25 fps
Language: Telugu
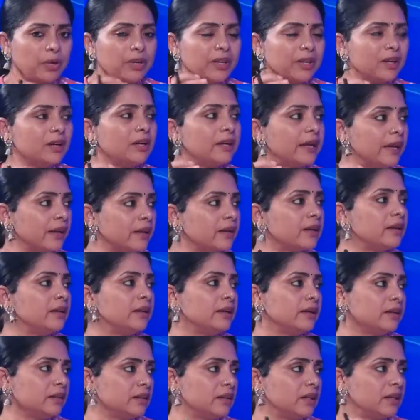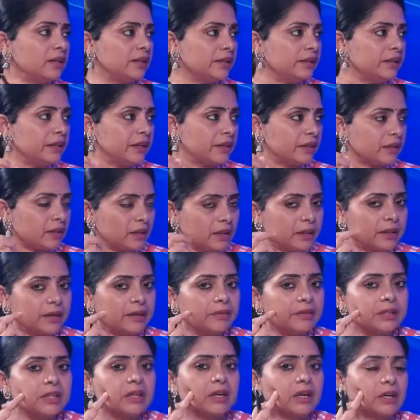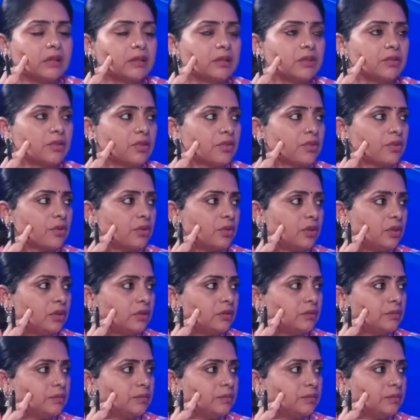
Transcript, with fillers: పొలిటికల్ యాంగిల్ ఏంటి దాన్ని ఎట్లా ఏ విధంగా అర్థం చేసుకోవాలి